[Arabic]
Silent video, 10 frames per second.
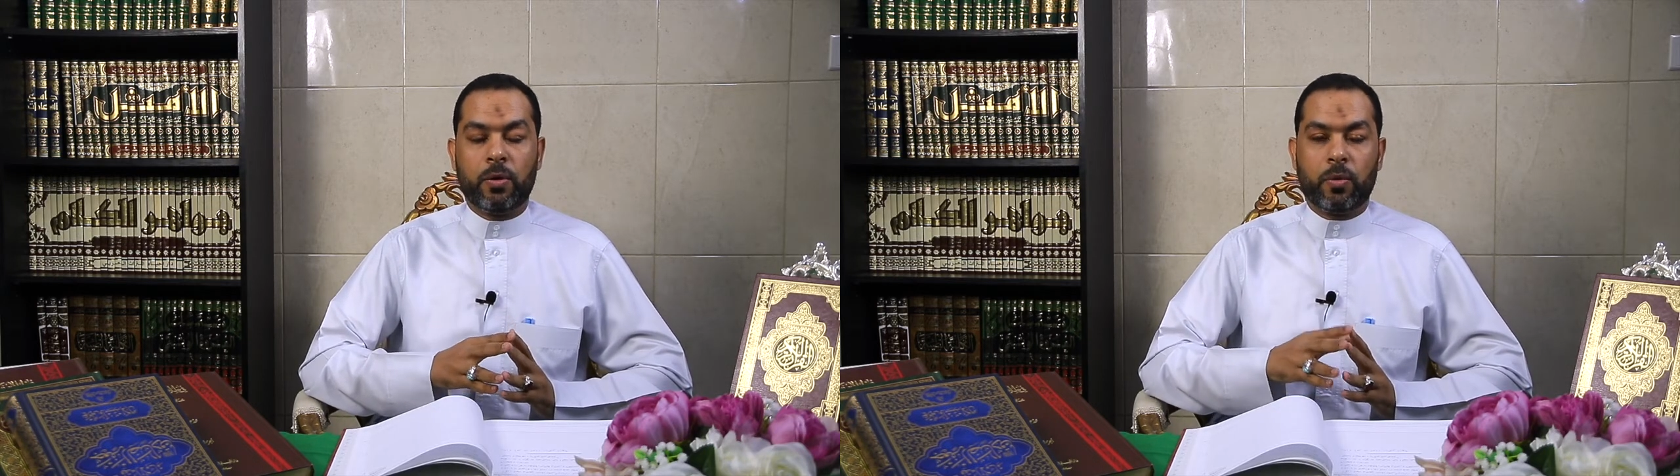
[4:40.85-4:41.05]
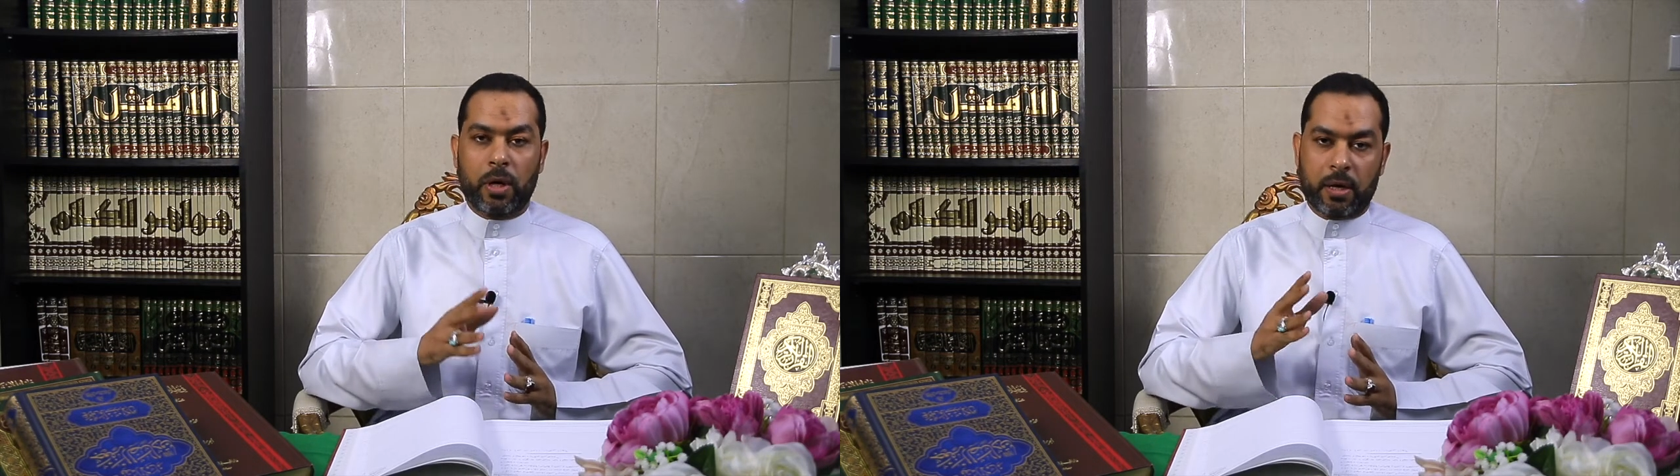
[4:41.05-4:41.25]

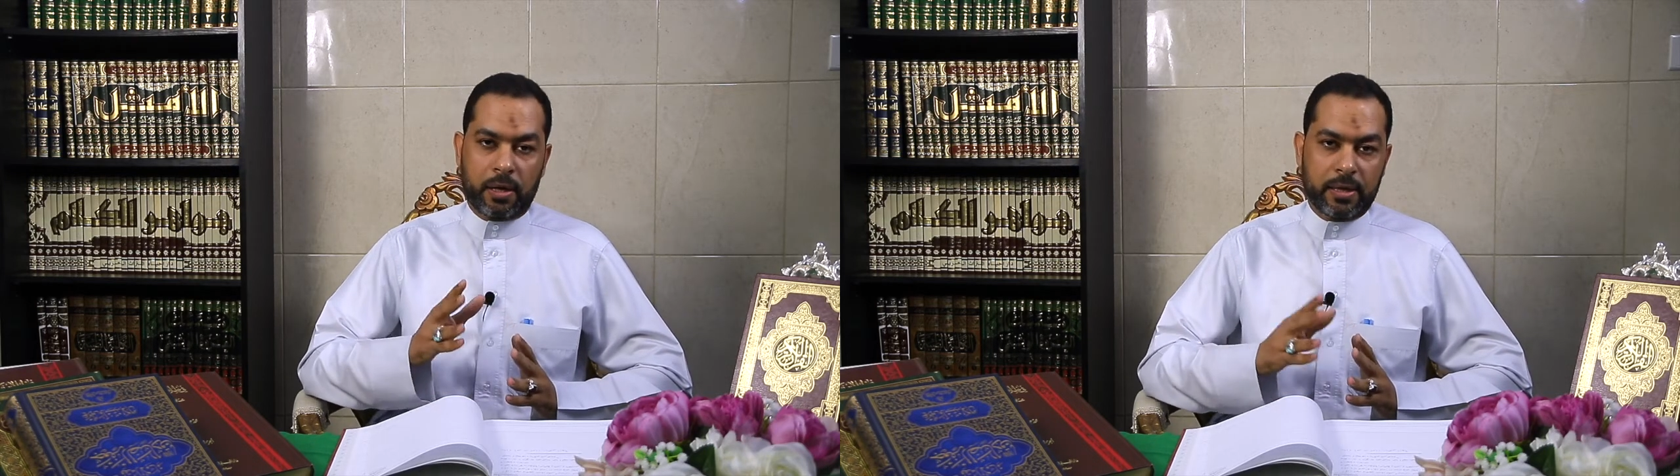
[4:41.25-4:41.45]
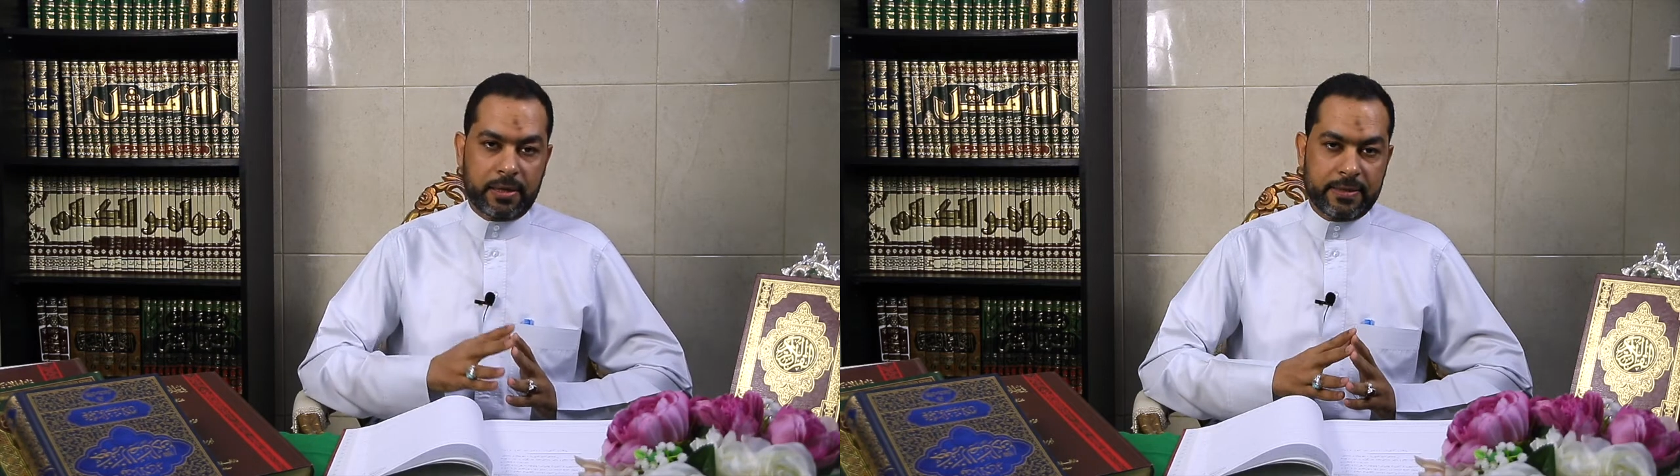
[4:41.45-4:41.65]

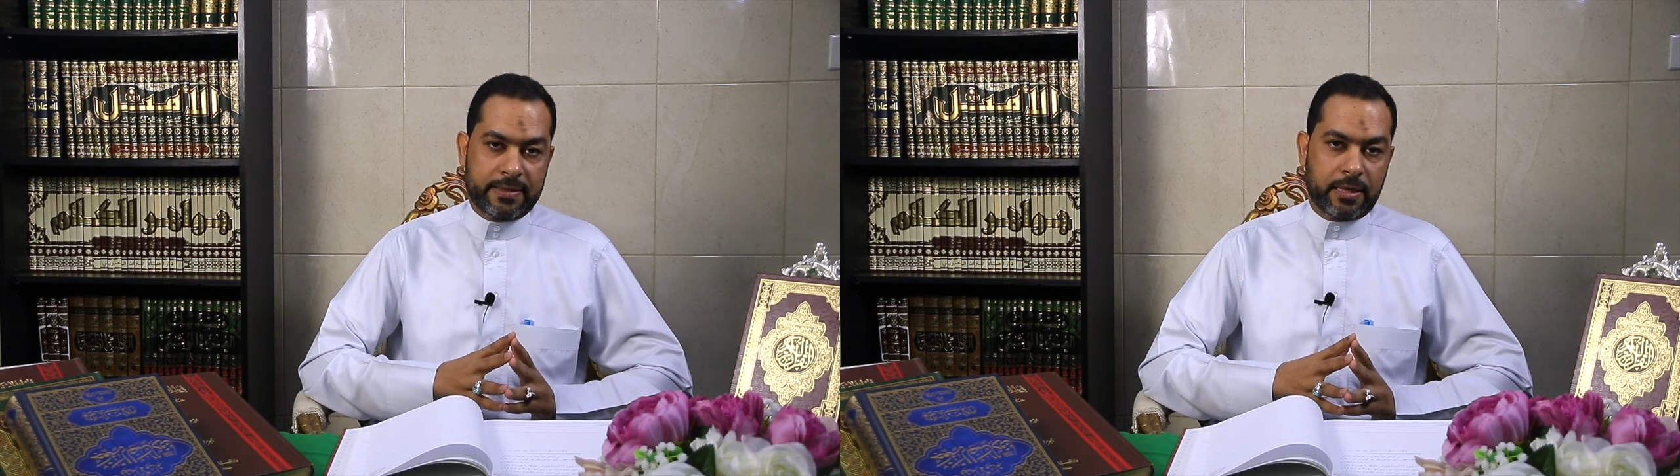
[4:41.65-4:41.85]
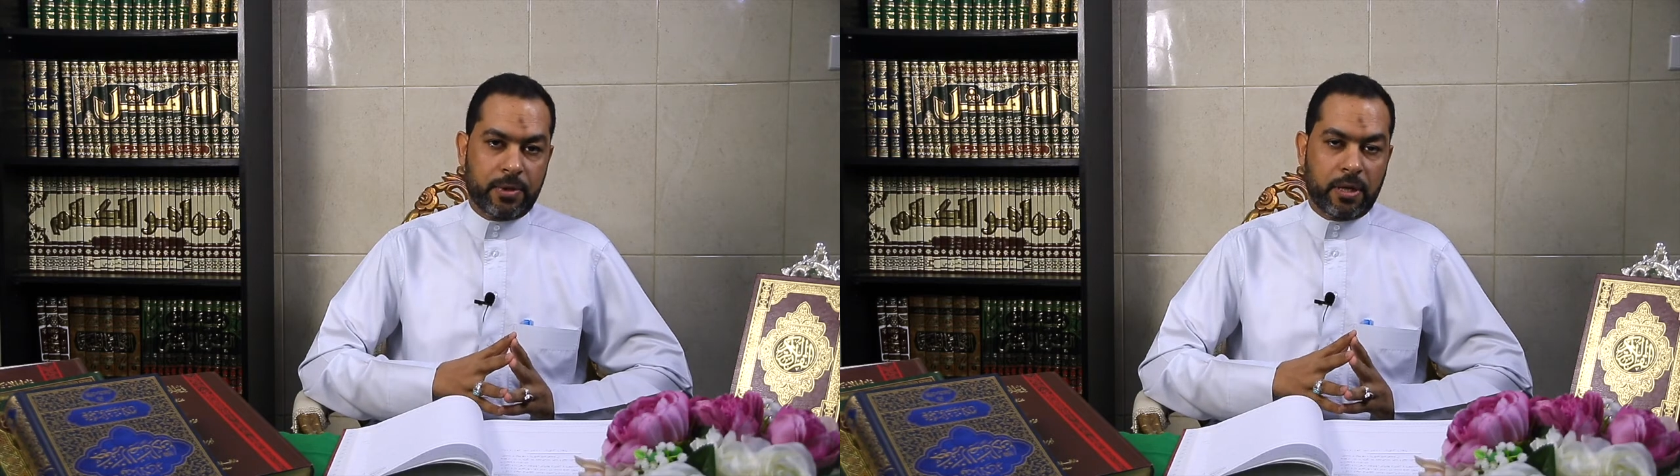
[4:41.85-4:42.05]
وخالق
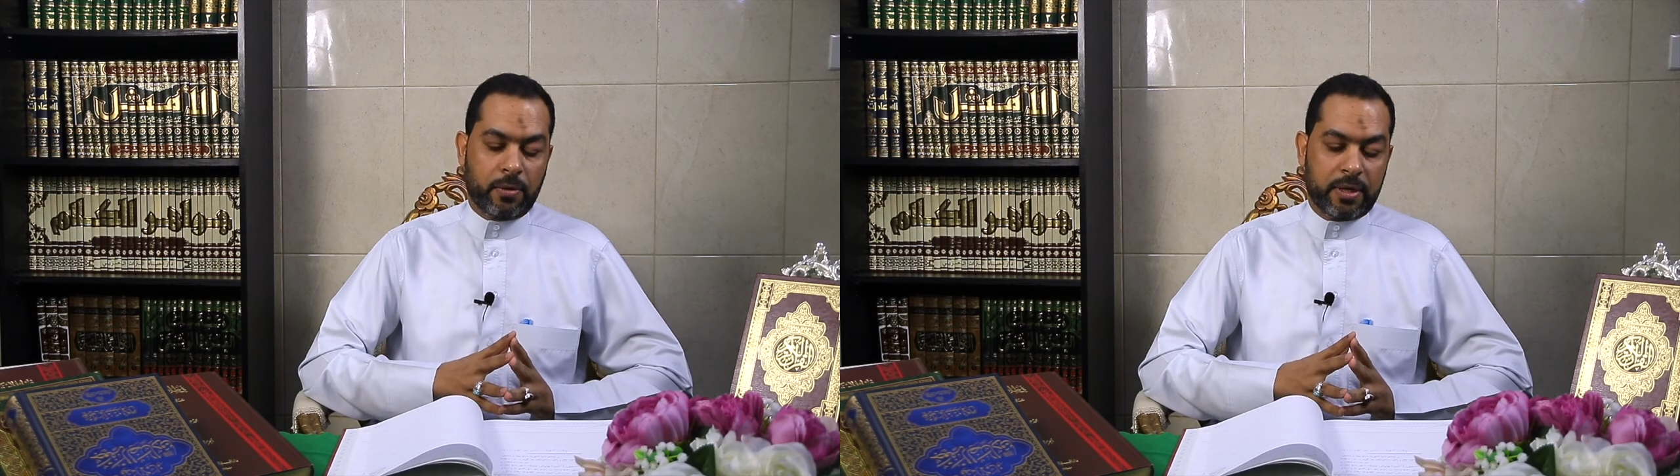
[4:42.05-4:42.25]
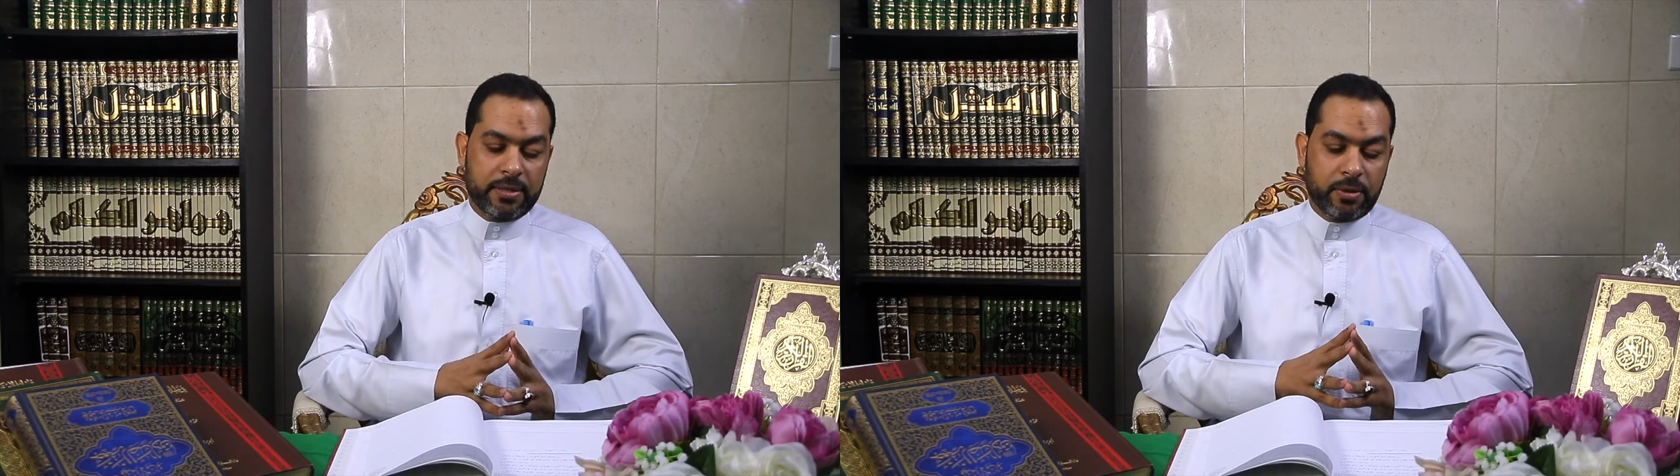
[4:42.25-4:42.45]

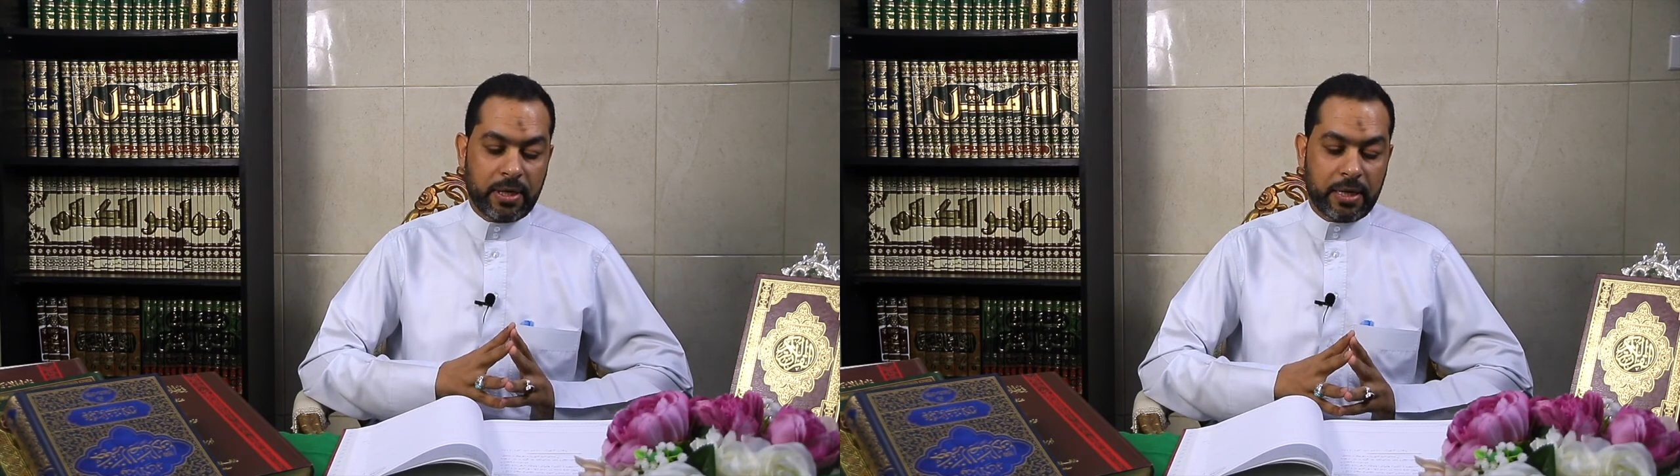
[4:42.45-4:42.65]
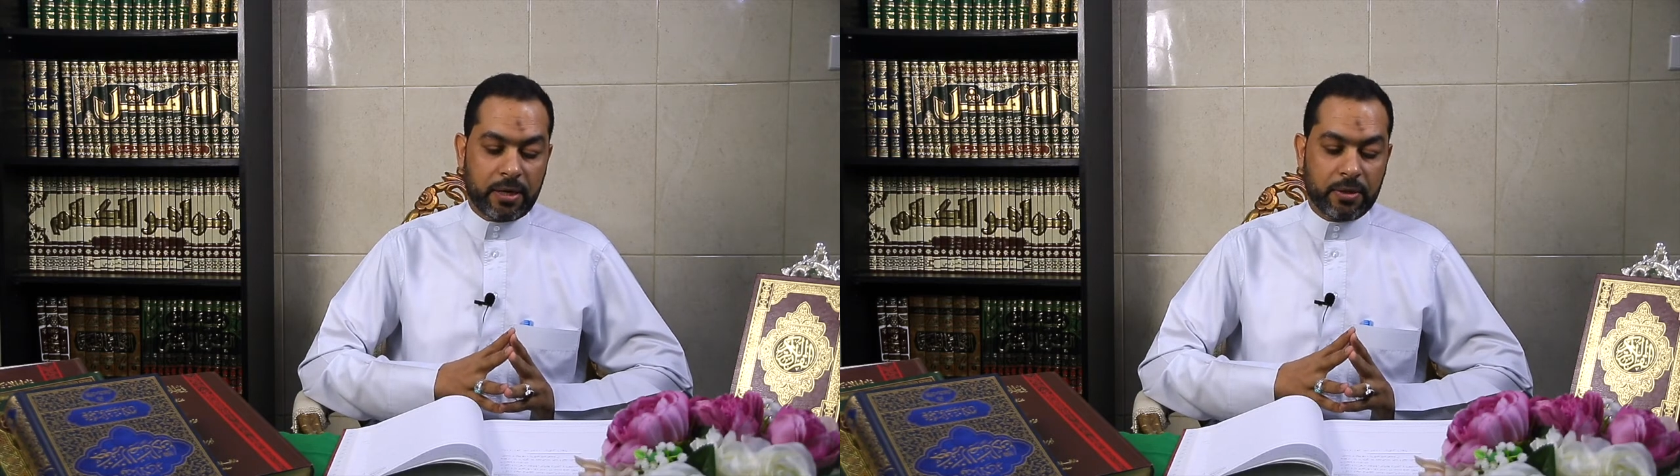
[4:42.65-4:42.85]
السماوات
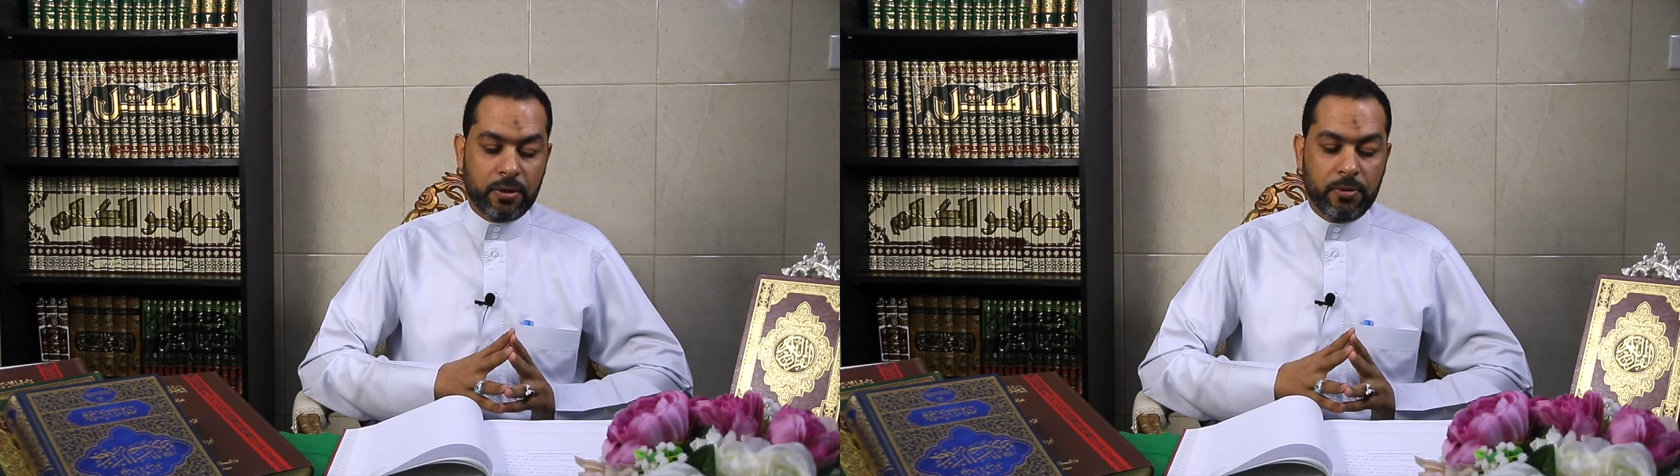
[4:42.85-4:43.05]
والارض